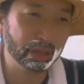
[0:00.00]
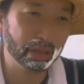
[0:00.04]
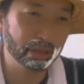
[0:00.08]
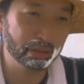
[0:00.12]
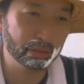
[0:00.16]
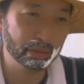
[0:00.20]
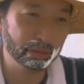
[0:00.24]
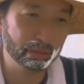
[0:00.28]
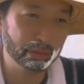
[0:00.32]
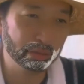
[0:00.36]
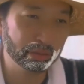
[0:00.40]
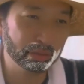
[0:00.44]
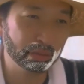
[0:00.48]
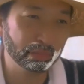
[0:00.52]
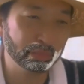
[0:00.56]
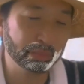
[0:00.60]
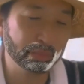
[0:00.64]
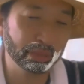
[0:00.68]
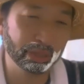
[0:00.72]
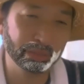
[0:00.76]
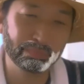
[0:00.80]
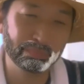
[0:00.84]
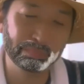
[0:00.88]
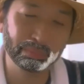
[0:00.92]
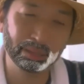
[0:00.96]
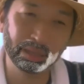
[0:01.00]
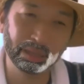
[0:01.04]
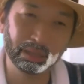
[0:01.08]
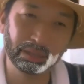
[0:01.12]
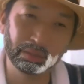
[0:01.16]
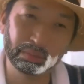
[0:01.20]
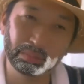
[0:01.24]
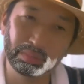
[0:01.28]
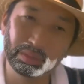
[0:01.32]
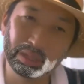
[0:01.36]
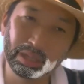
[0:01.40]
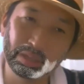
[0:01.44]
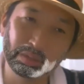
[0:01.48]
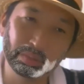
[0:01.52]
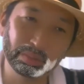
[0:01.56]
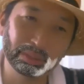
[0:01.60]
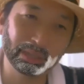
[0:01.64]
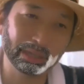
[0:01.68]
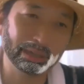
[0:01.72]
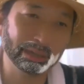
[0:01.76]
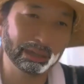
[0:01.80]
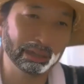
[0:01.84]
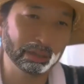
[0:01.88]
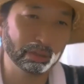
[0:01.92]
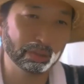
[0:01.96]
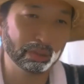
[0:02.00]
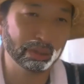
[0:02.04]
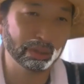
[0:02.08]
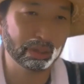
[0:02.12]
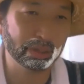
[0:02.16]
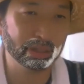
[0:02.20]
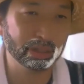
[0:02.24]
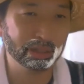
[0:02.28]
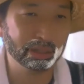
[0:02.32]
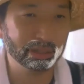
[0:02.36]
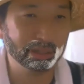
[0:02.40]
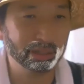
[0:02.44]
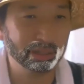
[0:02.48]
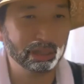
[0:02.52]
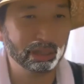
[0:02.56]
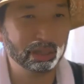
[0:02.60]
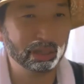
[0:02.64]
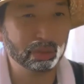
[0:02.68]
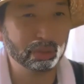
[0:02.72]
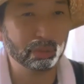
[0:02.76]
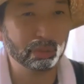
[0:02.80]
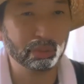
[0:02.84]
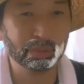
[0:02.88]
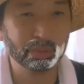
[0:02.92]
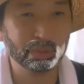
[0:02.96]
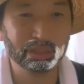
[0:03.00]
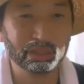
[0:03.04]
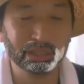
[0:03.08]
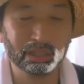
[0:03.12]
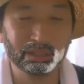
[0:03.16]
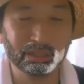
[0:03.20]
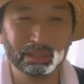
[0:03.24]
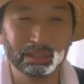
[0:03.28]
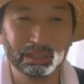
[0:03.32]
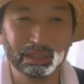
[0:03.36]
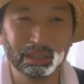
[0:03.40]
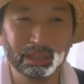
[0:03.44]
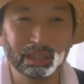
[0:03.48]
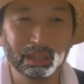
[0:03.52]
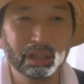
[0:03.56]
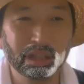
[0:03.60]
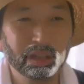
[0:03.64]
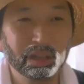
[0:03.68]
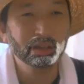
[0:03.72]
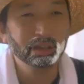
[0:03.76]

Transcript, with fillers: ゆうちょプリペイドなんとかかんとかに登録しなくちゃいけない。